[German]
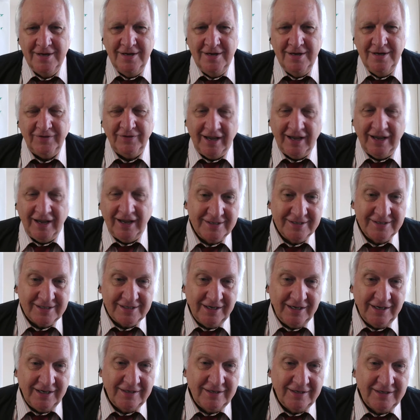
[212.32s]
auf der einen
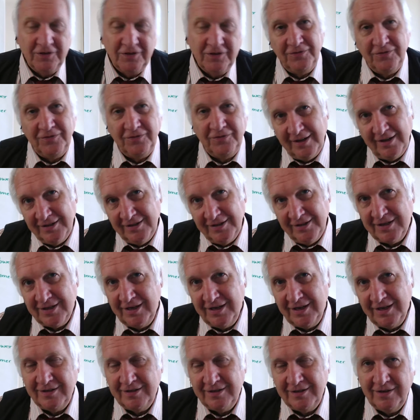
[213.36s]
Seite und auf der anderen
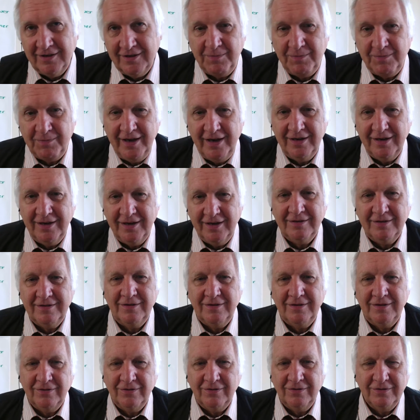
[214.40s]
Seite nach Bayern
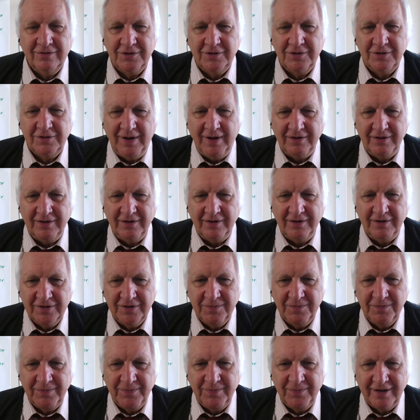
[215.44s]
und
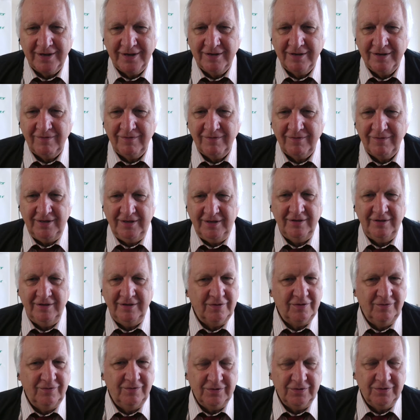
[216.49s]
Baden-Württemberg. Wir hatten
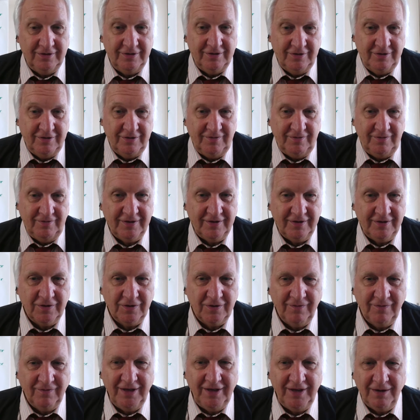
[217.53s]
sowieso, wie ich es schon
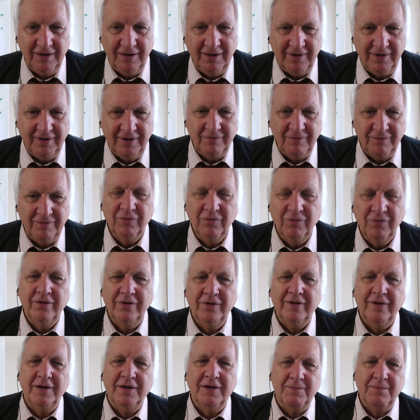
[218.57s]
erwähnt habe, einen
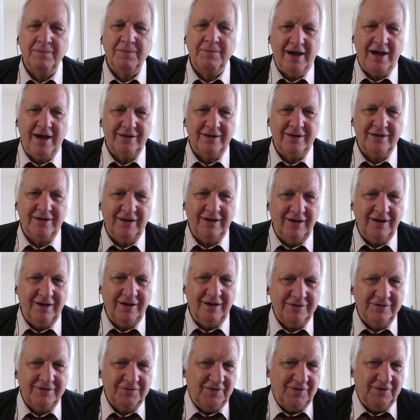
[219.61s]
wunderbaren Tag.
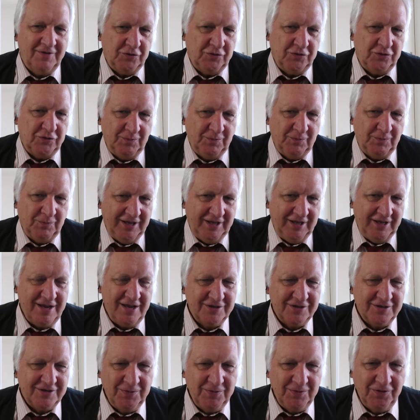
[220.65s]
Also es war schon einmal die
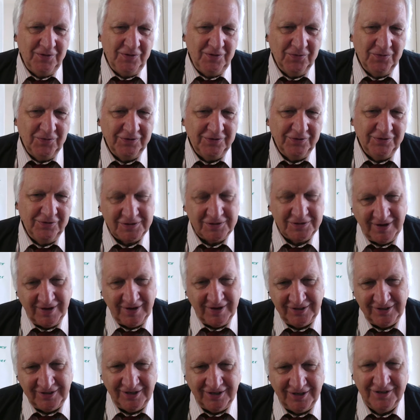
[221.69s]
erste Belohnung, die
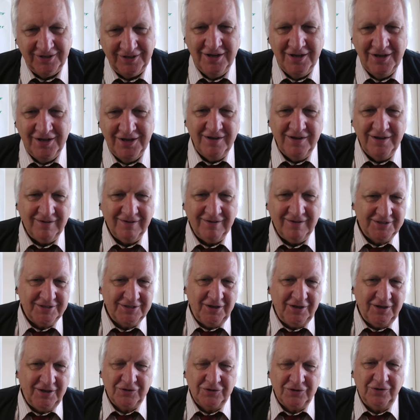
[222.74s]
zweite dann, was ich
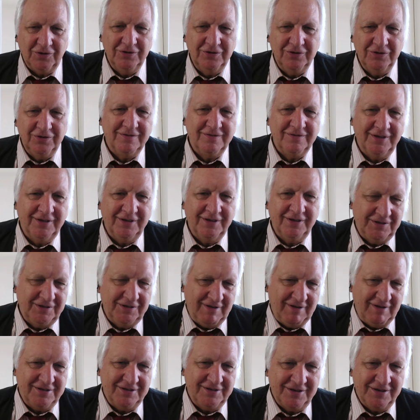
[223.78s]
auch stolz war, dass ich
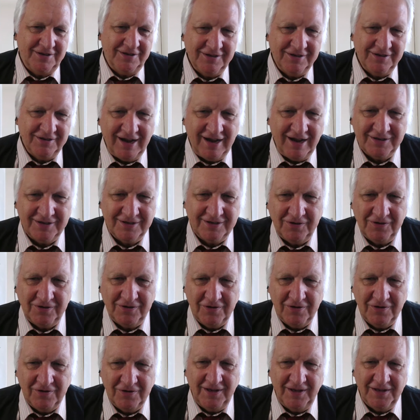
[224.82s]
weitere 80
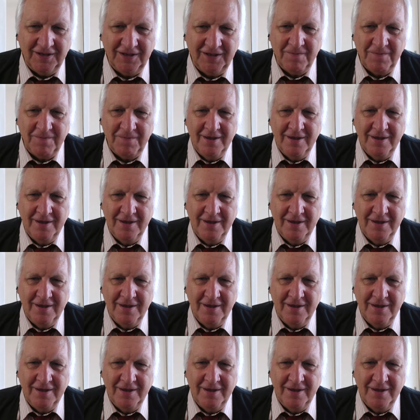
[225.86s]
Höhenmeter.